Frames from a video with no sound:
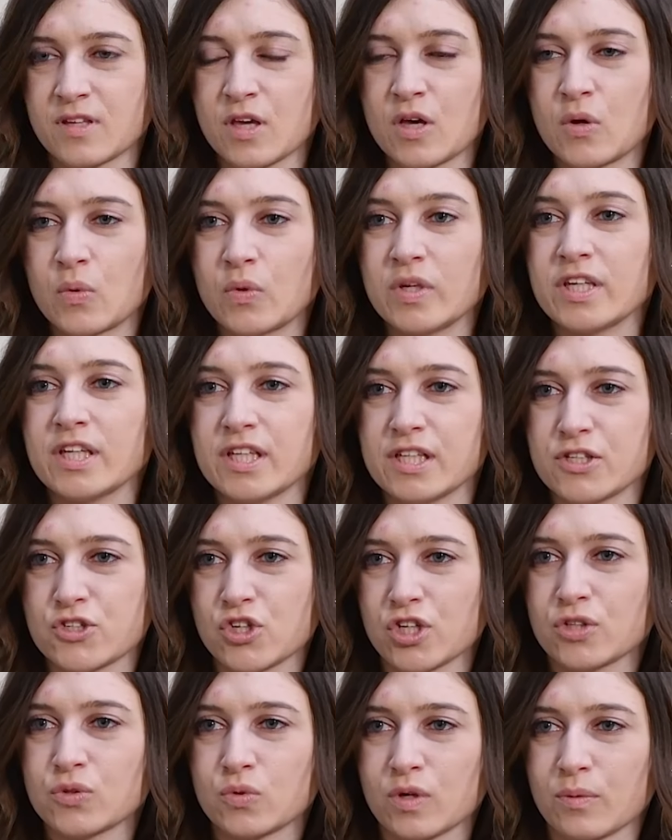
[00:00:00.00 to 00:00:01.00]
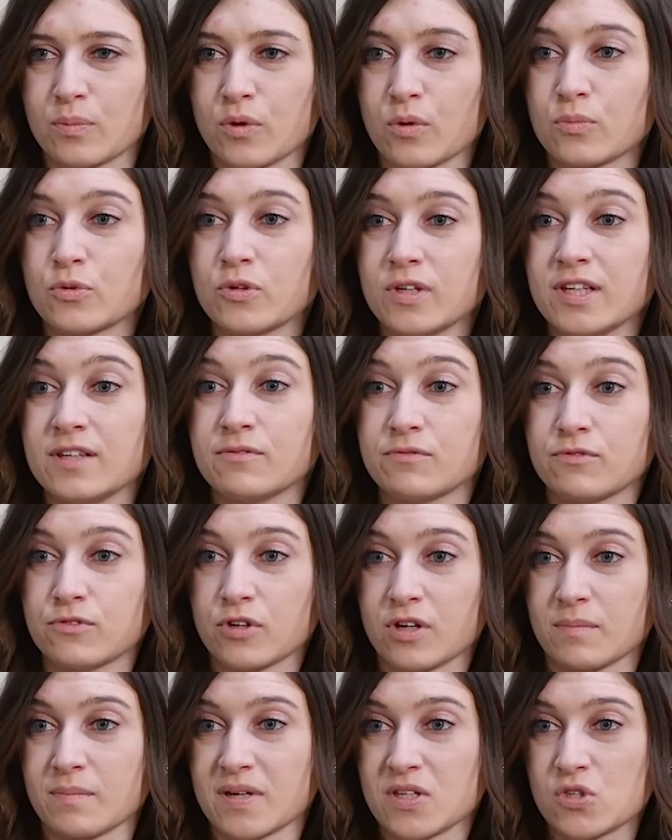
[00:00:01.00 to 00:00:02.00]
Quindi il centro è proprio
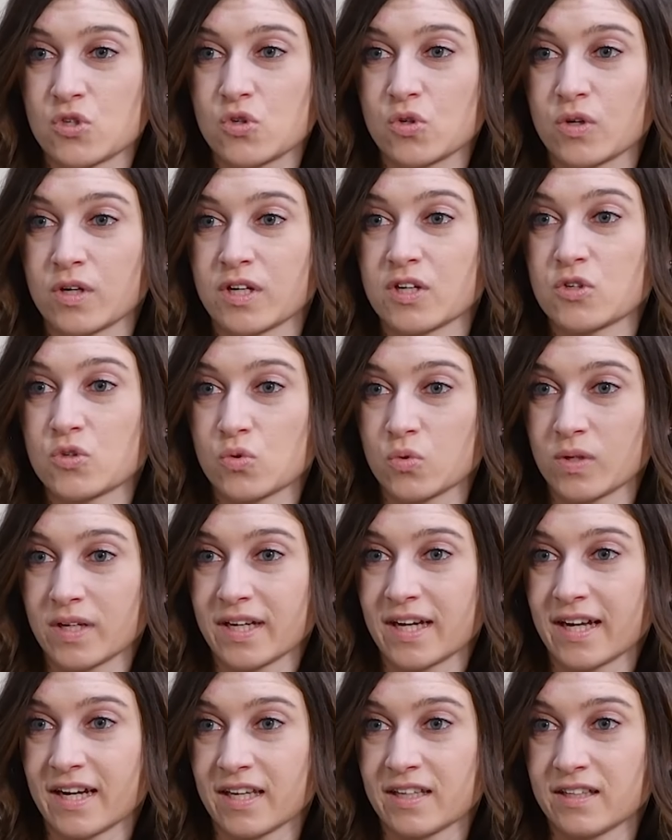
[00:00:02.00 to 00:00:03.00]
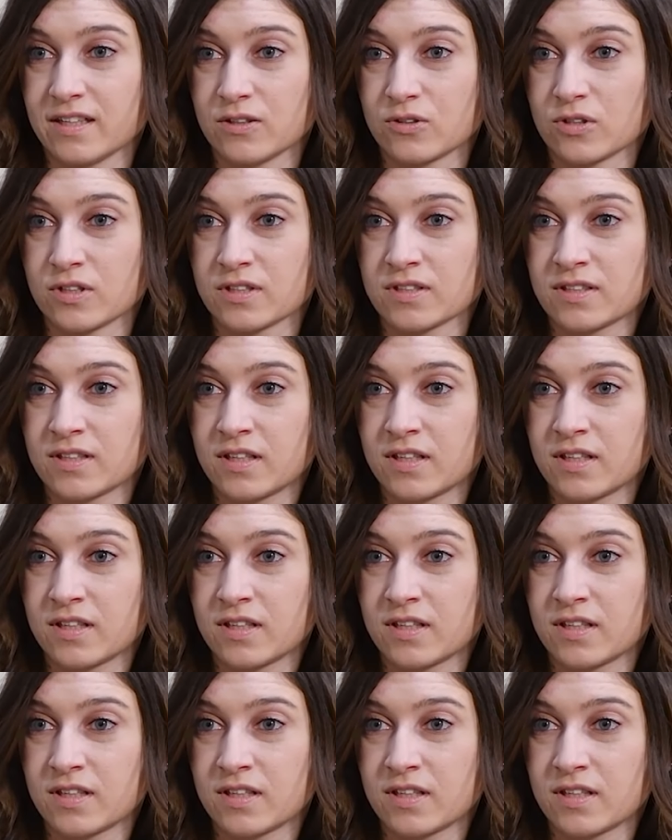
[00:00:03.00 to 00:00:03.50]
l'informazione sul credito?